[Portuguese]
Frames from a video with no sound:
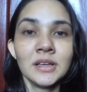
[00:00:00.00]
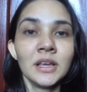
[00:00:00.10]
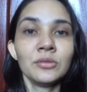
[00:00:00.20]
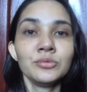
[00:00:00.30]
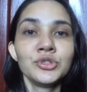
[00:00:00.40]

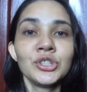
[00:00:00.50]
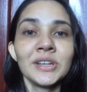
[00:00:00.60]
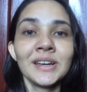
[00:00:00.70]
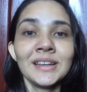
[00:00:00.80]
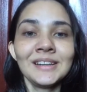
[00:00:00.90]
que um dia
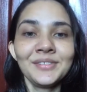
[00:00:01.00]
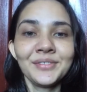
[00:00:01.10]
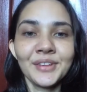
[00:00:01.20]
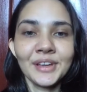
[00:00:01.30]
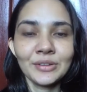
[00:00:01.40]
ele
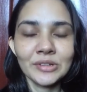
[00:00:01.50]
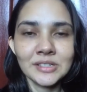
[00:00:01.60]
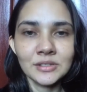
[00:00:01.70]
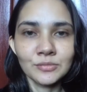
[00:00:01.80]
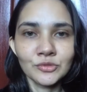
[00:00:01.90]
veio a
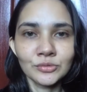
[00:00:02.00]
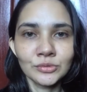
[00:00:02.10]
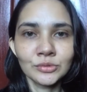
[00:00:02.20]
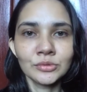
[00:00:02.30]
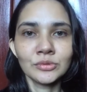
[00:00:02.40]
esse
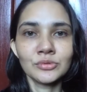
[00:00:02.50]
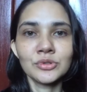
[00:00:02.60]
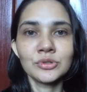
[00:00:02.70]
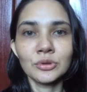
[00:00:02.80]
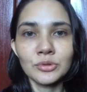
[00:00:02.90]
mundo, nos
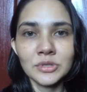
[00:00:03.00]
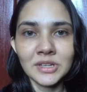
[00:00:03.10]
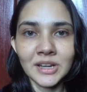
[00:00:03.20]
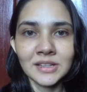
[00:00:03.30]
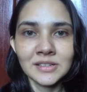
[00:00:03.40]
trouxe
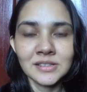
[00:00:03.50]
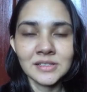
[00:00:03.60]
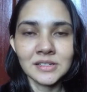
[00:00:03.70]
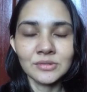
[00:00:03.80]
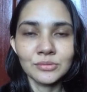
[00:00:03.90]

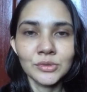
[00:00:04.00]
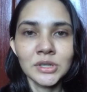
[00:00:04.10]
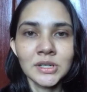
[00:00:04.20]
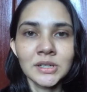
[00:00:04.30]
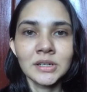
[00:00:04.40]
redenção,
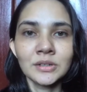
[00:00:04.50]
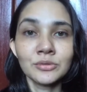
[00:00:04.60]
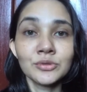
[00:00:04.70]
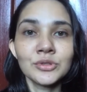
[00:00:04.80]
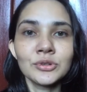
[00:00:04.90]

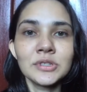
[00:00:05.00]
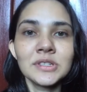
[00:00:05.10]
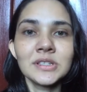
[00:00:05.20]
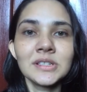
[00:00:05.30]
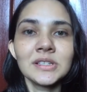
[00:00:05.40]
nos
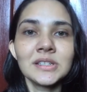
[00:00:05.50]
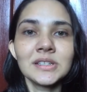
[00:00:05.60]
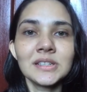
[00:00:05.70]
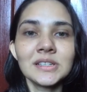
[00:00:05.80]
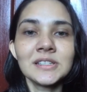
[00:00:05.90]
trouxe
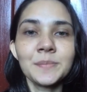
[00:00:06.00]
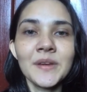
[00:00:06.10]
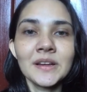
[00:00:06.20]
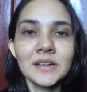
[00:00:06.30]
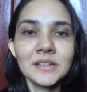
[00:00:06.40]

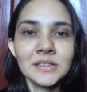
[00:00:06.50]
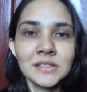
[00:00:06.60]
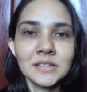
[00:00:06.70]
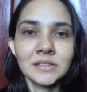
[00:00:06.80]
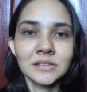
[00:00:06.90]

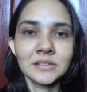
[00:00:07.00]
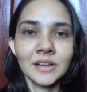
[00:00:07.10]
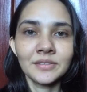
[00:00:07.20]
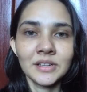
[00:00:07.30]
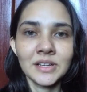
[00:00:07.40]
esperança
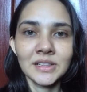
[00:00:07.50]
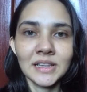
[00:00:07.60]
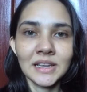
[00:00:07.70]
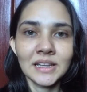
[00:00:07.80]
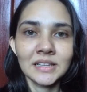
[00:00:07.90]
da vida
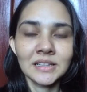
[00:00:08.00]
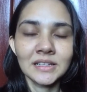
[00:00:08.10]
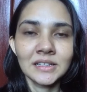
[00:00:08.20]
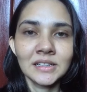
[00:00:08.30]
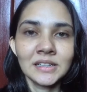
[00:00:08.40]
eterna
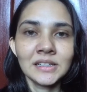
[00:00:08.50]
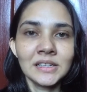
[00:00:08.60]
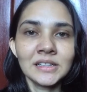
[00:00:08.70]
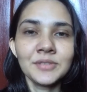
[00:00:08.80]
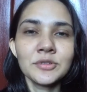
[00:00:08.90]

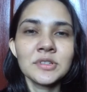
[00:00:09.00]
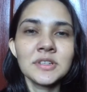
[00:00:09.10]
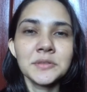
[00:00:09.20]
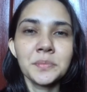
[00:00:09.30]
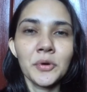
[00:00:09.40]
e que
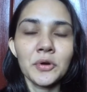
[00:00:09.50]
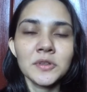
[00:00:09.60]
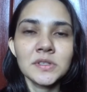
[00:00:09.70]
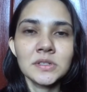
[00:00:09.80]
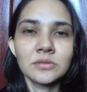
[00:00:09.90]
vocês
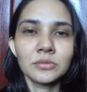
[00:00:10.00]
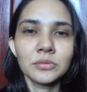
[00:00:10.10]
possam